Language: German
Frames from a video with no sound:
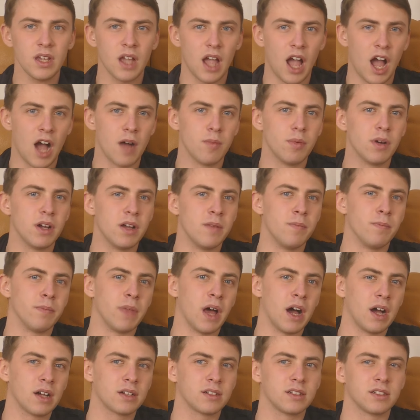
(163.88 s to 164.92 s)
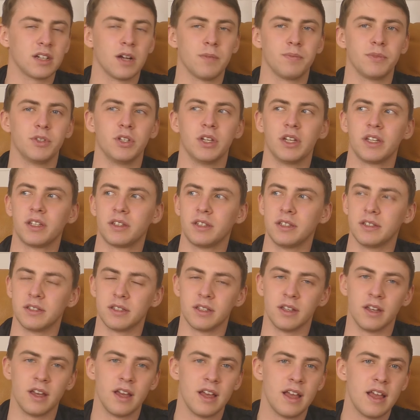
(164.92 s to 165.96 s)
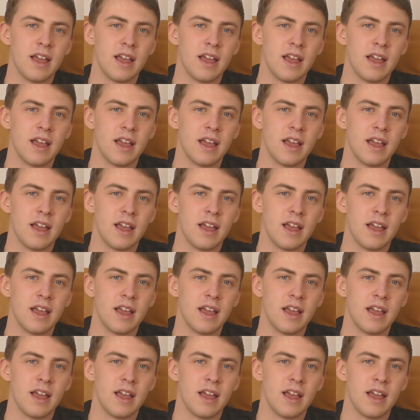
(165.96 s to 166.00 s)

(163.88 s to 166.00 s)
aber im Nachgang habt ihr echt diese